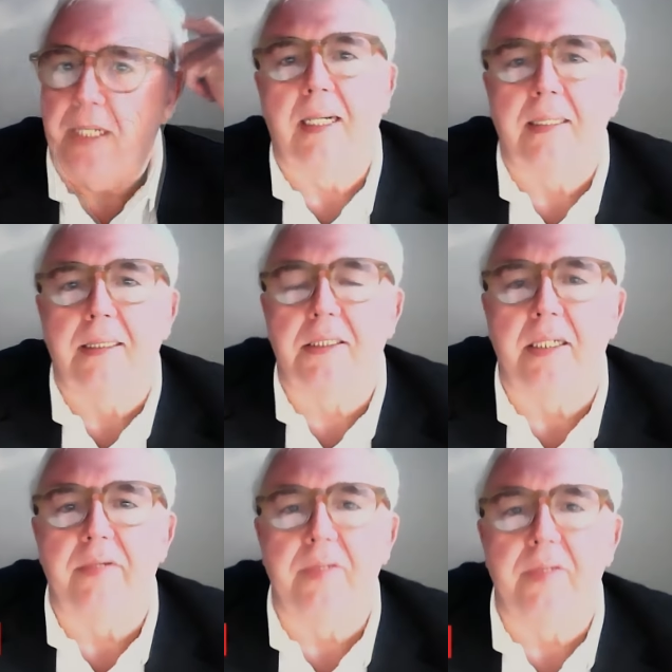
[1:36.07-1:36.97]
de
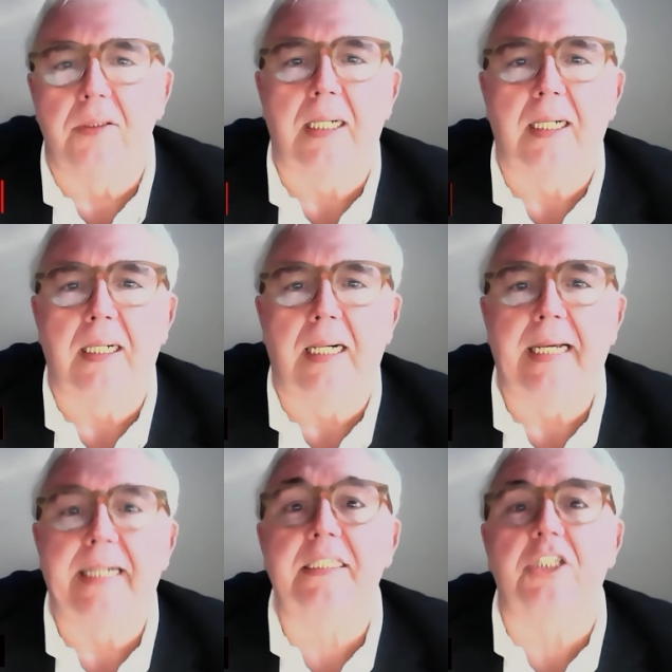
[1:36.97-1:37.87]
recomendações, os
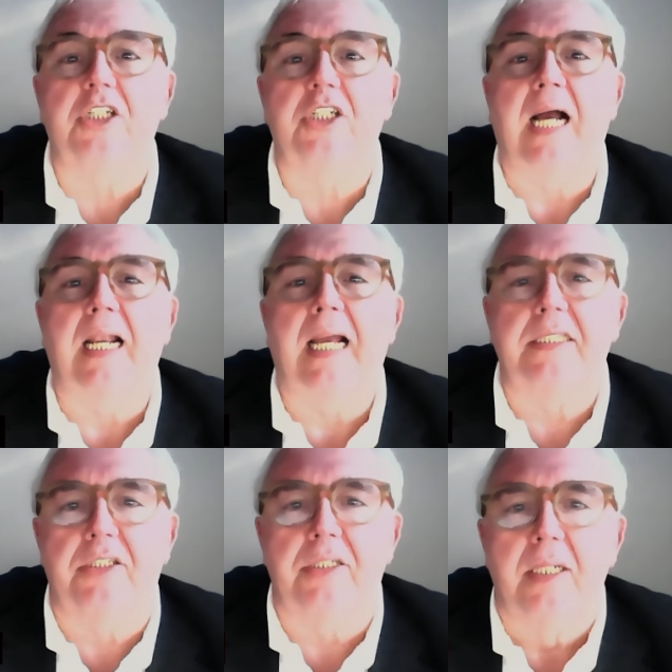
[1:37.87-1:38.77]
links de cada livro
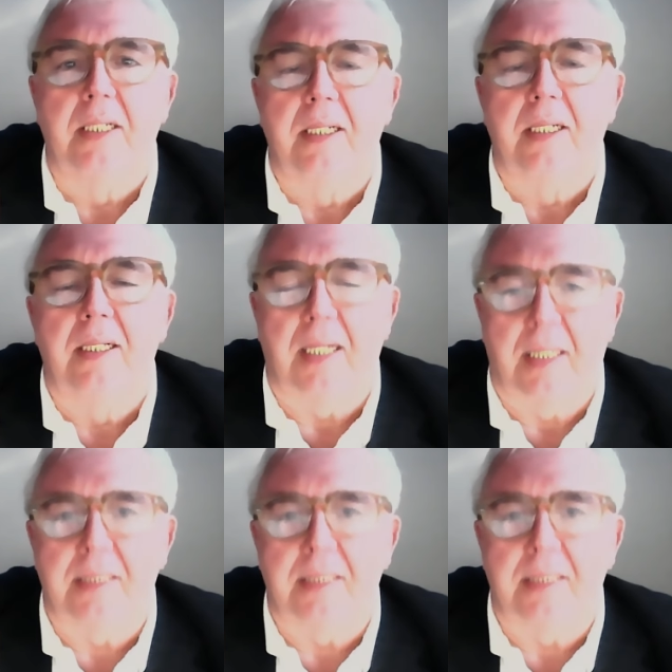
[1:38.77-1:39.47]
estarão na